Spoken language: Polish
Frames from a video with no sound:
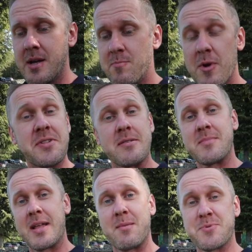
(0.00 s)
Moim zdaniem
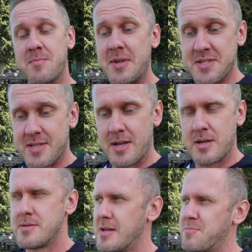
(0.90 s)
najlepsze miejsce,
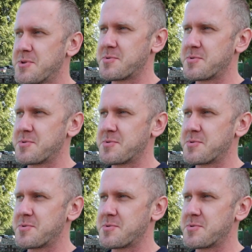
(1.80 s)
najlepszy